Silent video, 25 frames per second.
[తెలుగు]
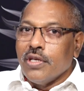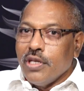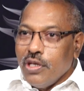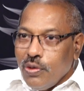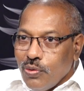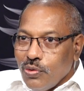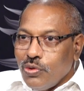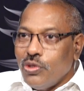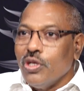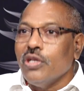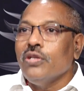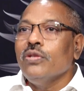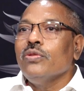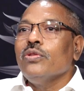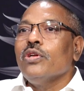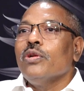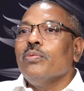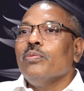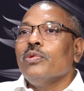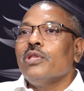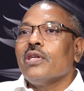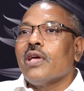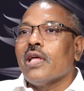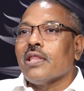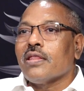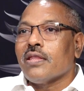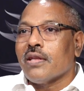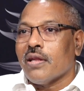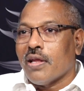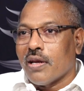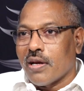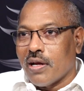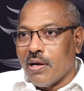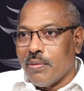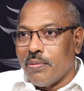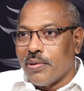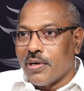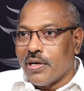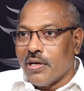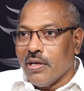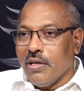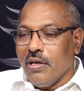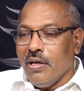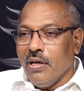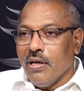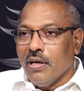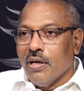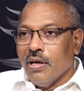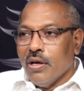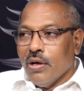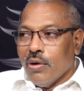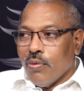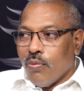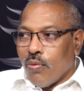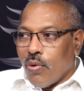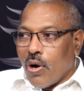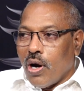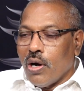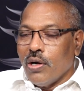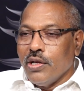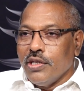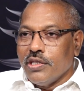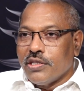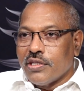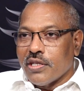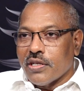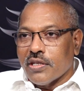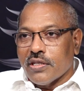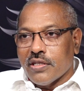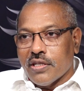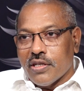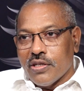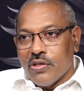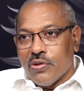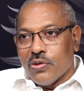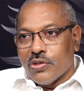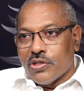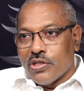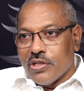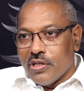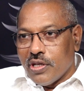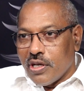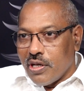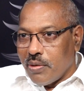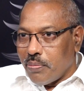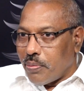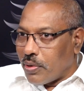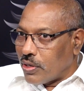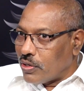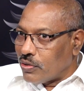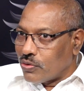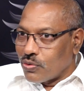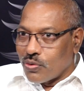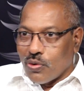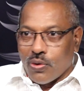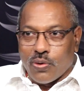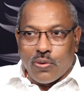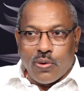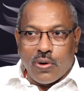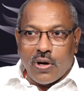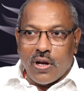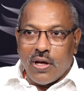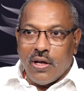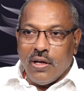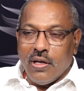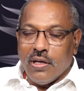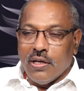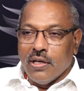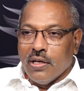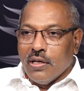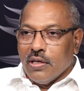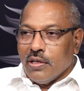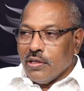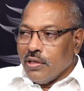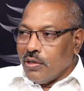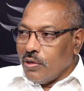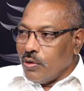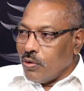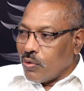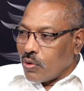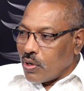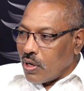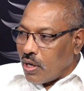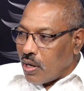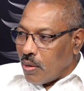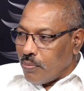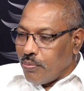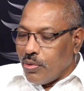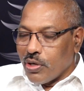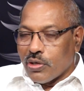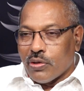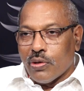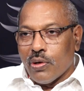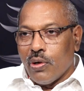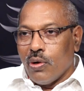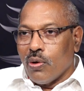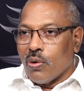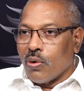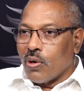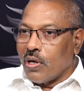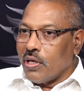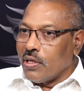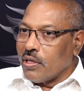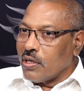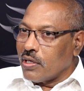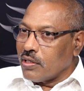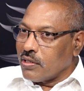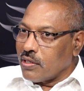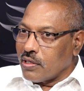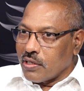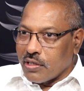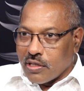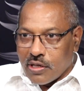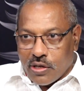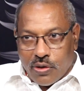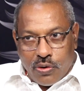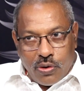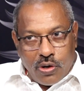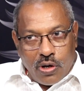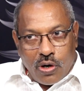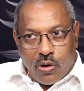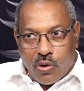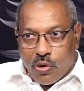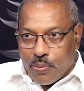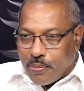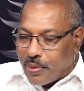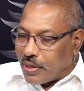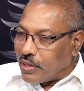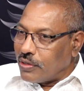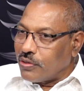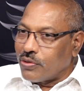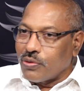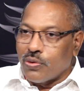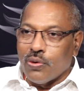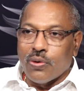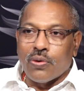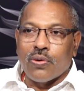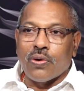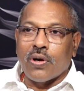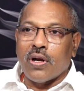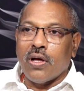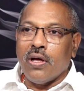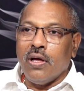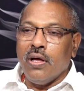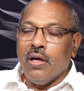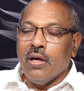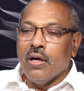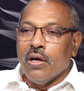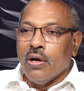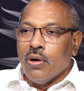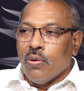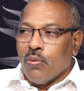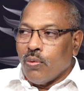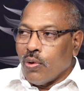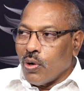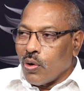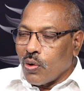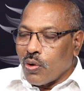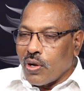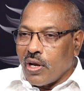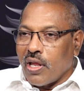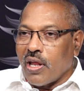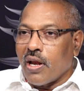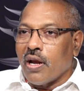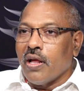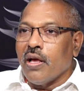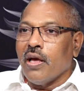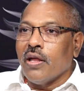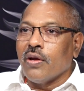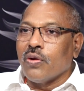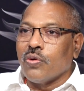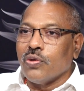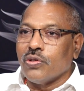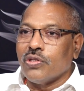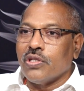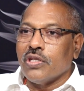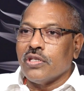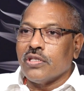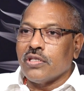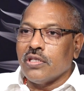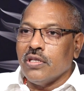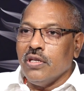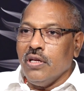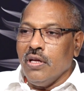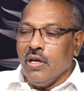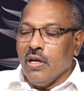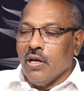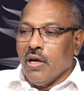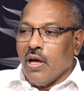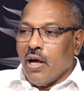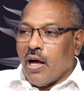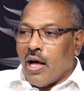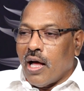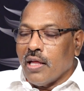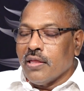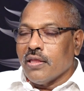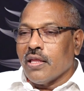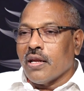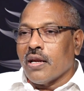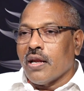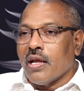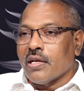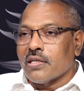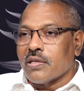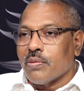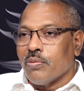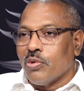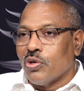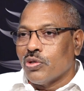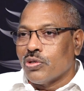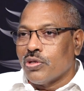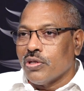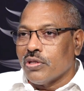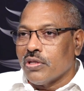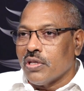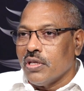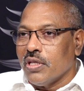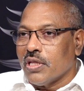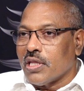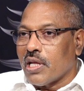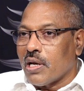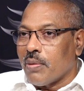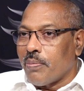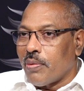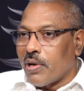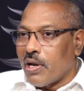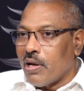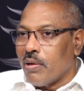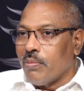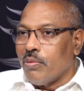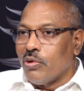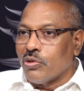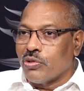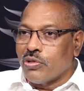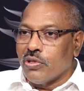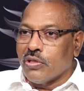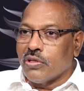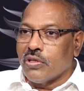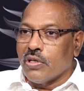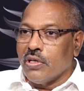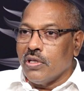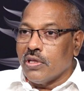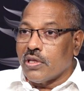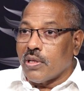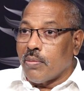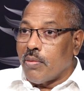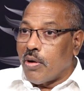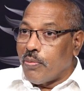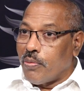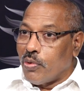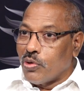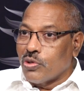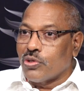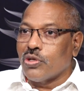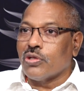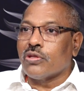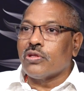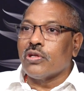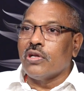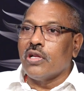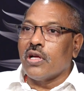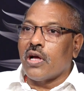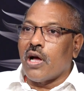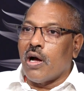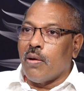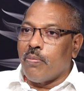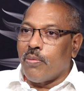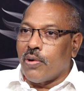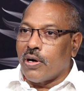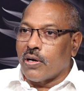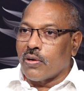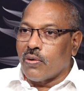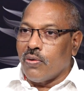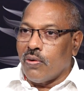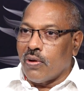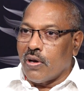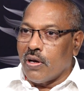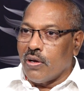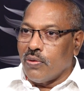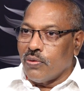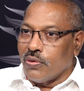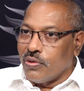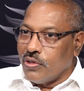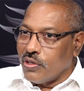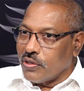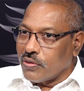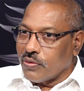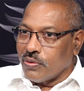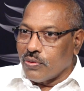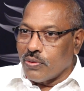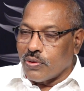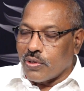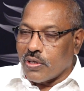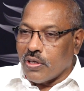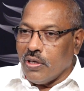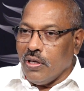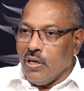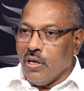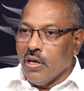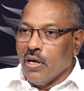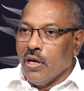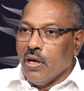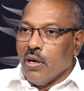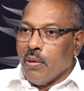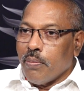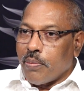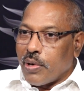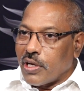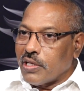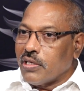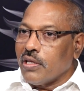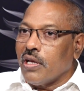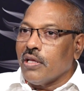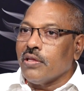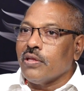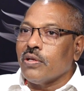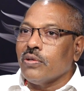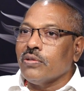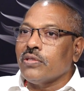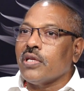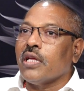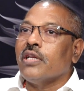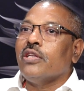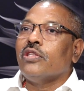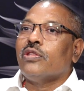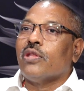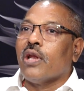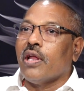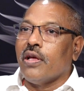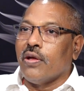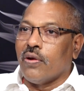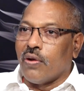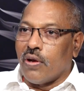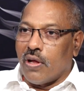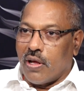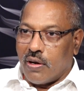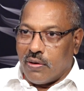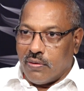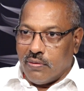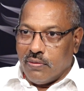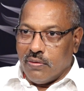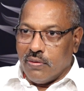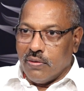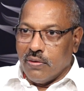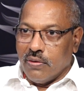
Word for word: ఈ ఉద్దేశంతో ముందుకెళ్తున్నారు కాబట్టి వాళ్ళు ఈ చిన్న చిన్న యోచనని పట్టించుకోకుండా ఈ యొక్క అభ్యర్థుల్లో కూడా ఏదైనా చిన్న చిన్న ఎండా కూడా పట్టించుకోకుండా వాళ్ళు ఒక నిర్ణయానికి వచ్చేసి ఆంధ్ర రాష్ట్ర భవిష్యత్తుని తన పిల్లల భవిష్యత్తుని తమ భవిష్యత్తుని కాపాడుకోవాలనే ఉద్దేశంతో ప్రజలందరూ సన్నిధులై ఉన్నారు